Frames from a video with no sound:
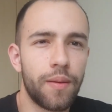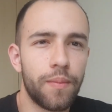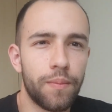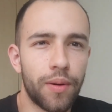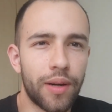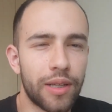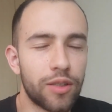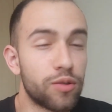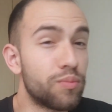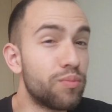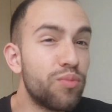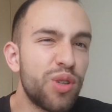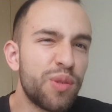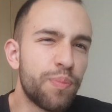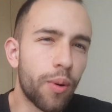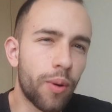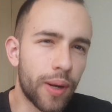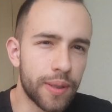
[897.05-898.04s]
Porque son muy
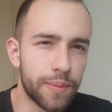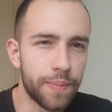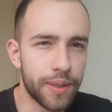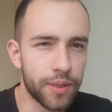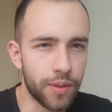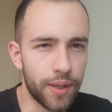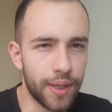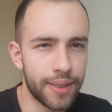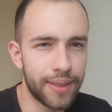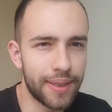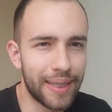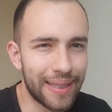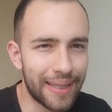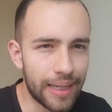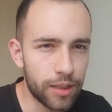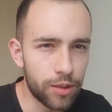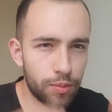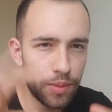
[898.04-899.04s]
pocas personas y
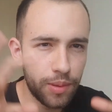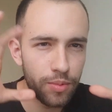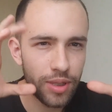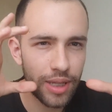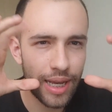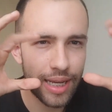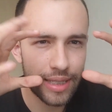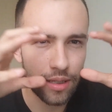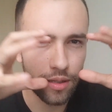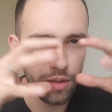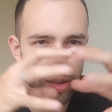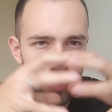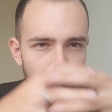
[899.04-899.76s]
entre ellos mismos hacen los